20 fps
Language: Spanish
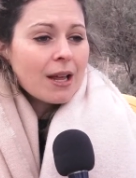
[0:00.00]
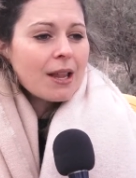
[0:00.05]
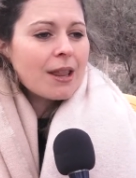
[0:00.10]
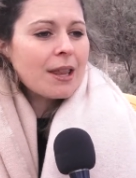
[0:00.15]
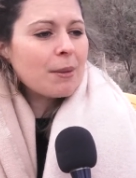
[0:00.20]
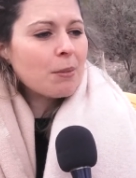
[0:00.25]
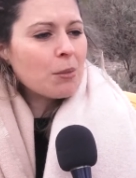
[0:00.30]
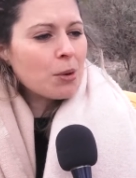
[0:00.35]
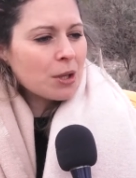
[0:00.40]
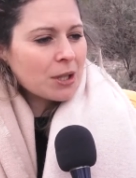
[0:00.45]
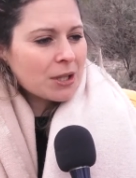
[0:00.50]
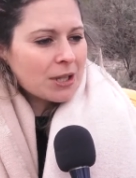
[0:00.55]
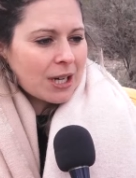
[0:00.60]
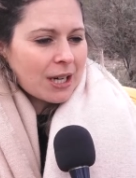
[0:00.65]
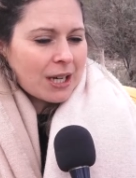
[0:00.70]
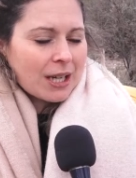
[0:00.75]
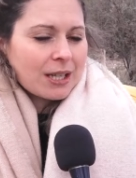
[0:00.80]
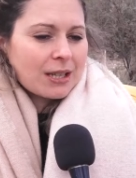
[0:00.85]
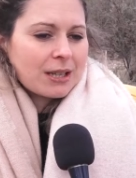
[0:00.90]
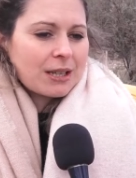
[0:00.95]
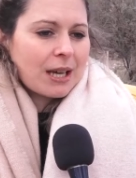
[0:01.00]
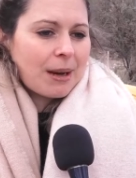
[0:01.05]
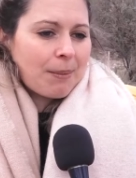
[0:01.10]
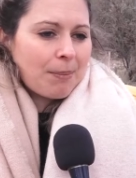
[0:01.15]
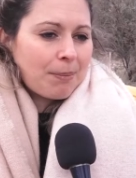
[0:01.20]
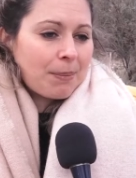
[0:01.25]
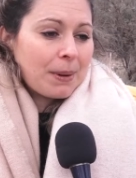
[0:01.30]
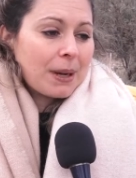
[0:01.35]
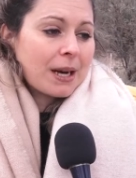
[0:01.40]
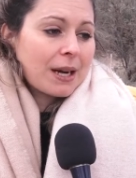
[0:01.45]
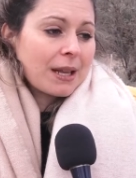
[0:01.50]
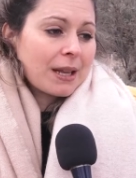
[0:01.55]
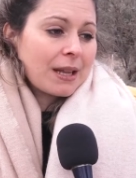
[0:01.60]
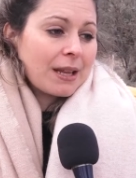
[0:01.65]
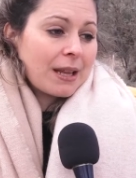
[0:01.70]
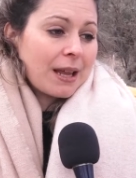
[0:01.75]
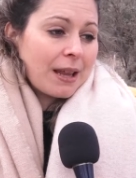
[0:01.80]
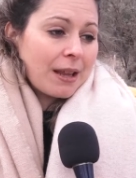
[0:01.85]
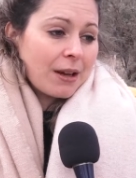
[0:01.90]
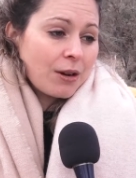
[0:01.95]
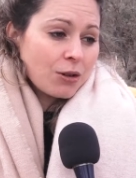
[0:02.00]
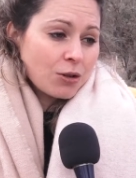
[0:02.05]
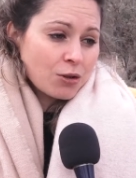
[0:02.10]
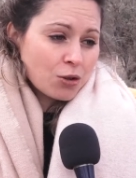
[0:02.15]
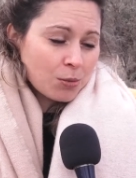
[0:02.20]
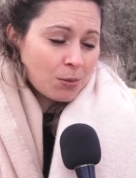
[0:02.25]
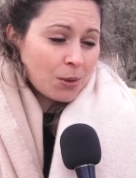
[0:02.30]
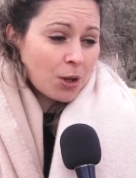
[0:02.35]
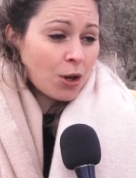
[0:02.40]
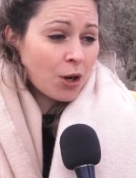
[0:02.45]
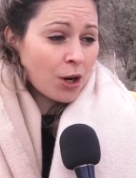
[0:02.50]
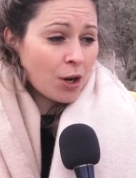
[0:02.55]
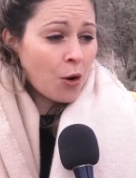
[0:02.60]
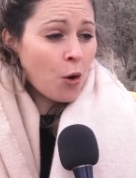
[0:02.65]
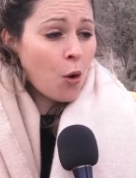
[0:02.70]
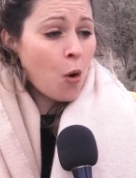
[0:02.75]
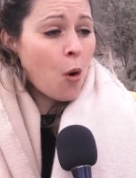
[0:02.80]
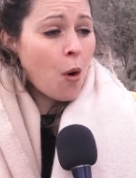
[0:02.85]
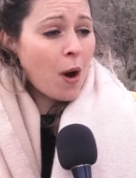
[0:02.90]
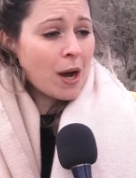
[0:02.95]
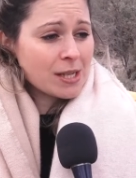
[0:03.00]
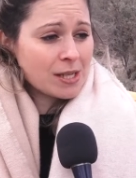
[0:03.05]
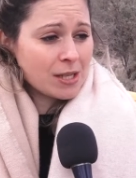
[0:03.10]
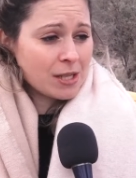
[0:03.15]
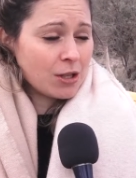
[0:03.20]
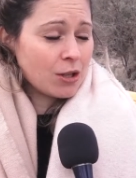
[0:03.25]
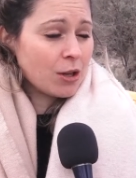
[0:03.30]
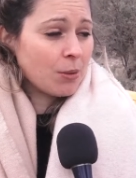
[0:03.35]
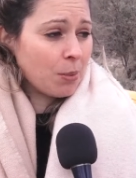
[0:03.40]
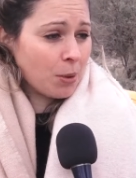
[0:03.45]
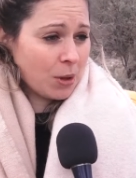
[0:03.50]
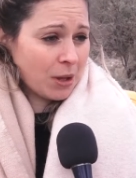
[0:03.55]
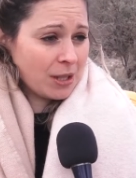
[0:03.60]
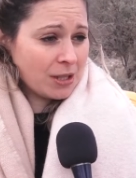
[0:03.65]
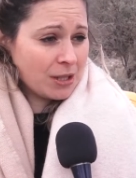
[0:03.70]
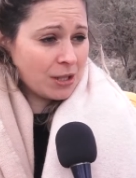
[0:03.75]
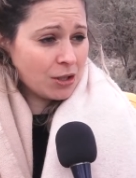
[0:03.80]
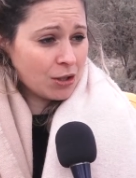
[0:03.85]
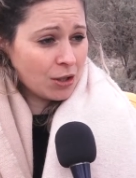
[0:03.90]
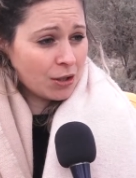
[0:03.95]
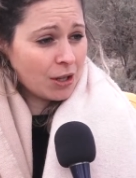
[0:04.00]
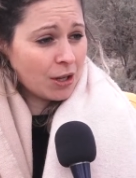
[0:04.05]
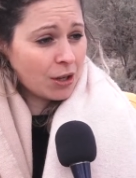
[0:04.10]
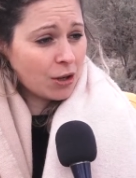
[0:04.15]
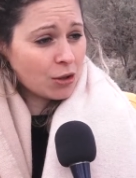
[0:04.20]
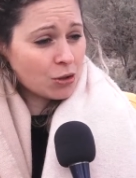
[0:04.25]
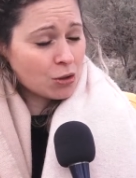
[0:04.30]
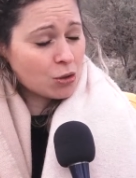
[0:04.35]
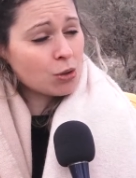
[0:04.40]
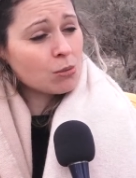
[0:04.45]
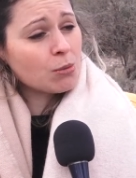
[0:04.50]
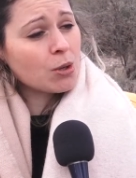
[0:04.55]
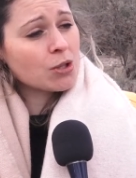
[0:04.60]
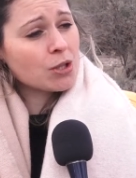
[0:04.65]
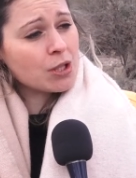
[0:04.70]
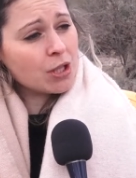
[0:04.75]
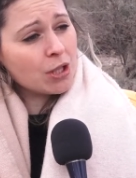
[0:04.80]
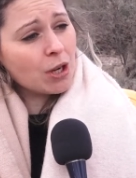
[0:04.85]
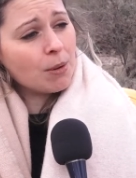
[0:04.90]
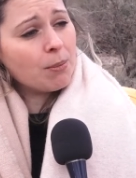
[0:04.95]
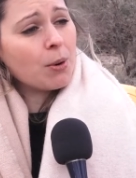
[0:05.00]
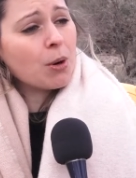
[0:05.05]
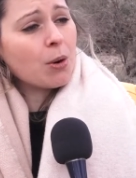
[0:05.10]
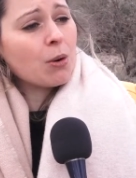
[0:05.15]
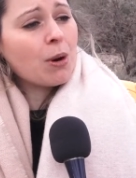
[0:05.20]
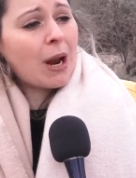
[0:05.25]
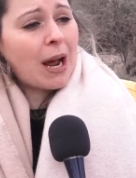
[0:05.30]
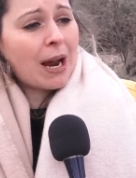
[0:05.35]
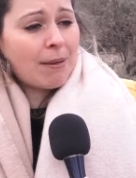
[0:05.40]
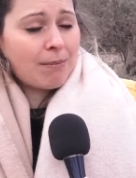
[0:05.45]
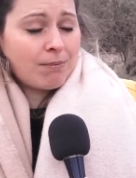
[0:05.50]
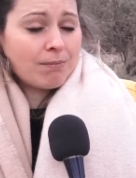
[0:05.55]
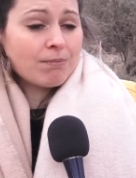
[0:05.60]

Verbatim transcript: demuestra que esta pérdida de consumidores no ha sido por decisión del consumo, sino por una,